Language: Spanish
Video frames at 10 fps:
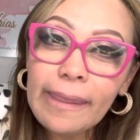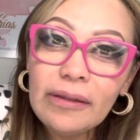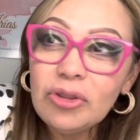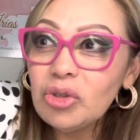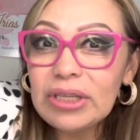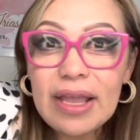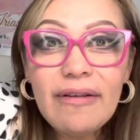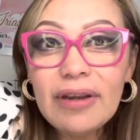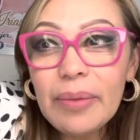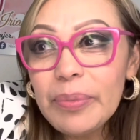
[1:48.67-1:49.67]
No te
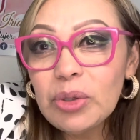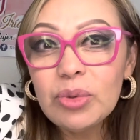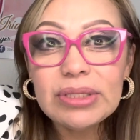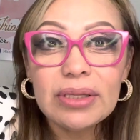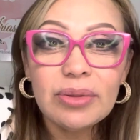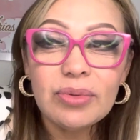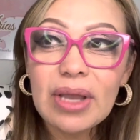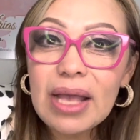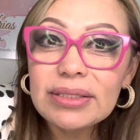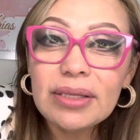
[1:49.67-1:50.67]
hablan, pero usan tu
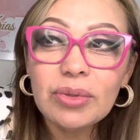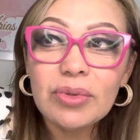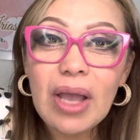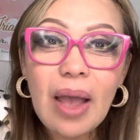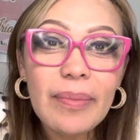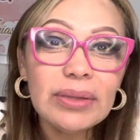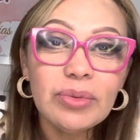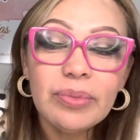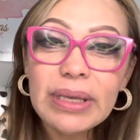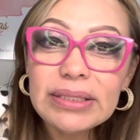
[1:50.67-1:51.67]
casa, tu cama,
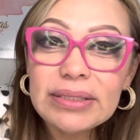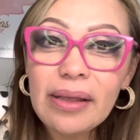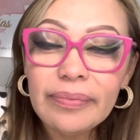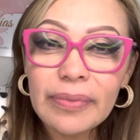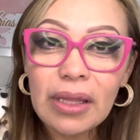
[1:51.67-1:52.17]
tu mesa,